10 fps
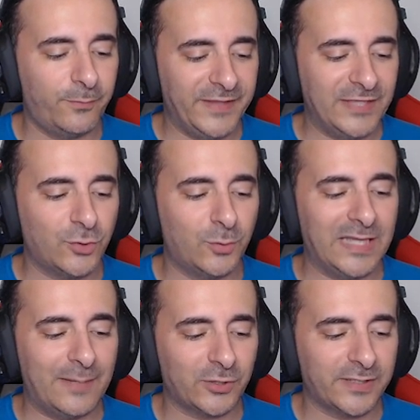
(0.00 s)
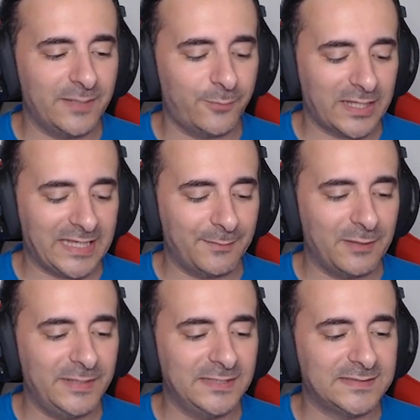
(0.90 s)
De hecho, voy a proteger por aquí a
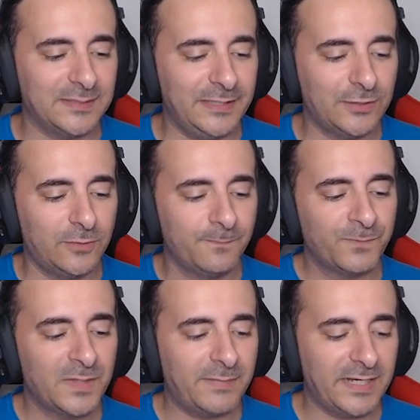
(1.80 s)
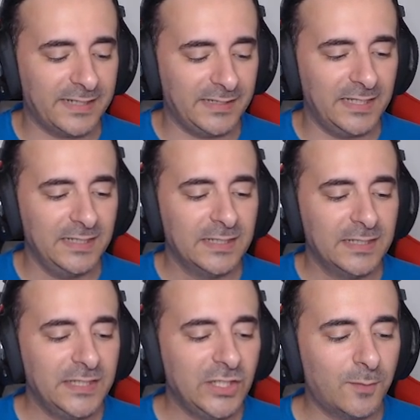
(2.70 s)
mi principito. Vale, genial.
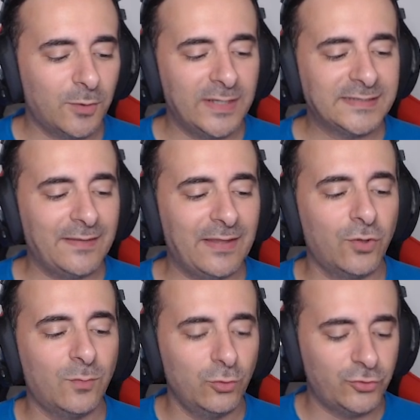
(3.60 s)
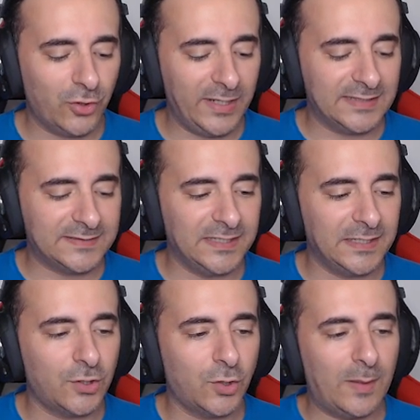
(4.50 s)
Y como nos está dando mucho
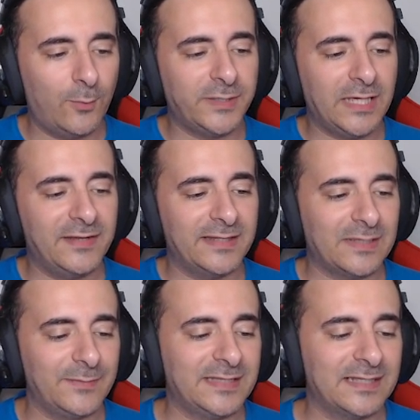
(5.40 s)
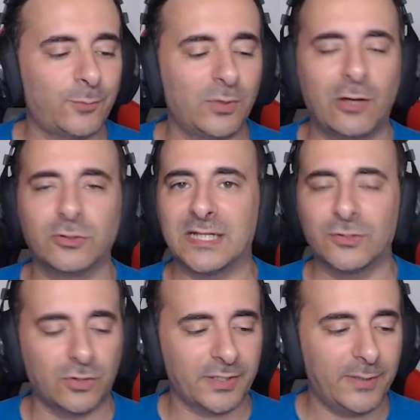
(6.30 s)
elixir, nos vamos ya directamente por la otra
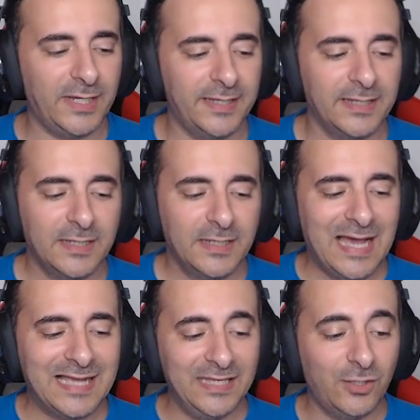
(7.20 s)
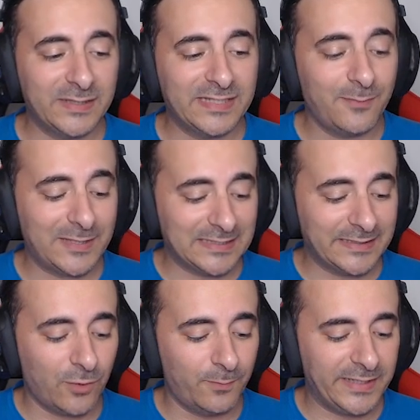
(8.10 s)
torre, ¿vale? vale Aquí lo va a tener
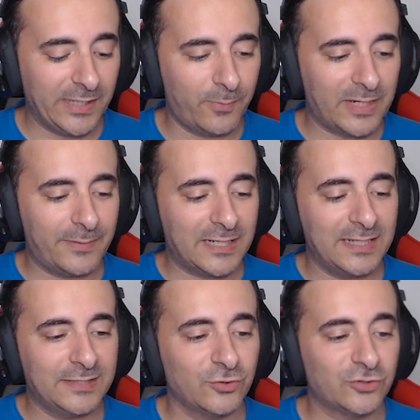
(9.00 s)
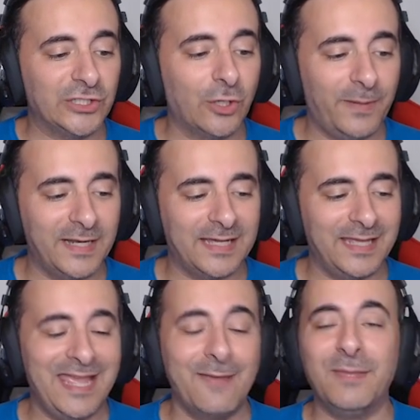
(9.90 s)
bastante complicado para parar esto. Si lo para
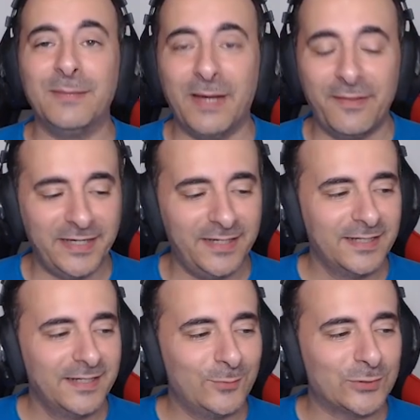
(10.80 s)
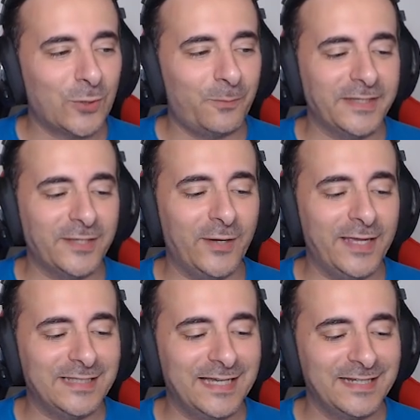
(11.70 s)
es mi padre, nuestro compañero
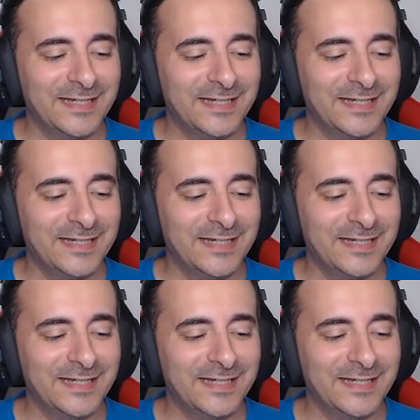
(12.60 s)
Edgar.